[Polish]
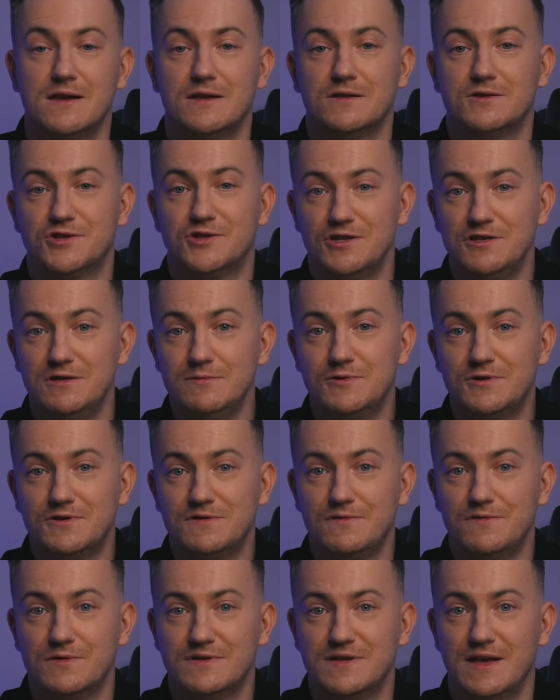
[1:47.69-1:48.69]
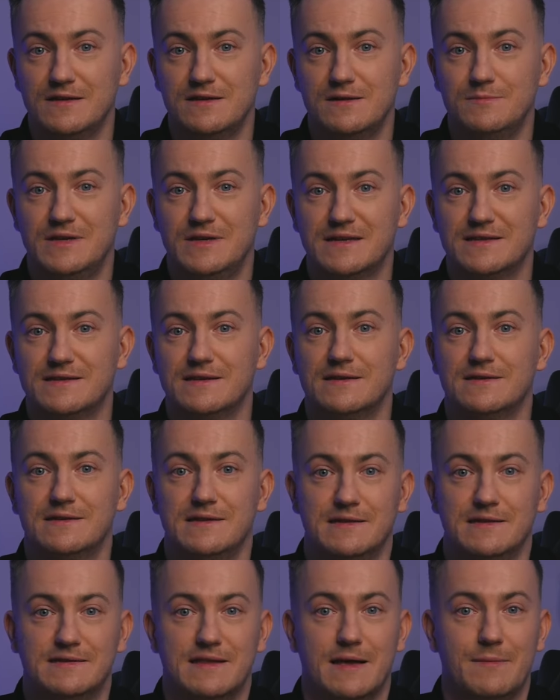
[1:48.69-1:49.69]
Trzecim rozwiązaniem jest
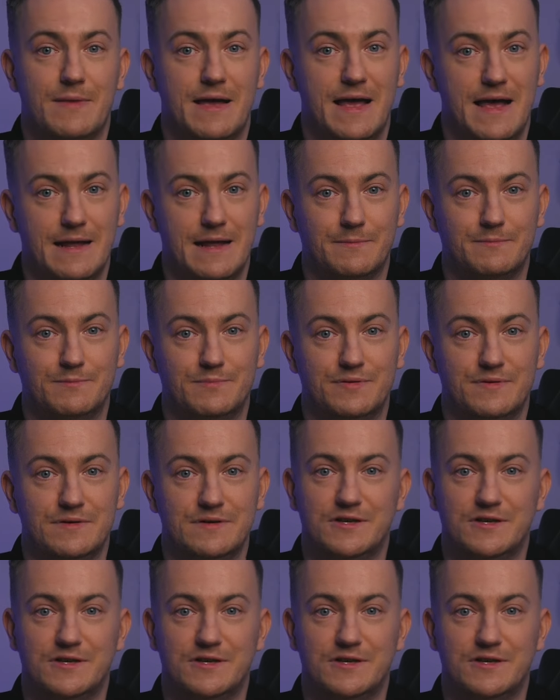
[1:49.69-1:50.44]
system ERP.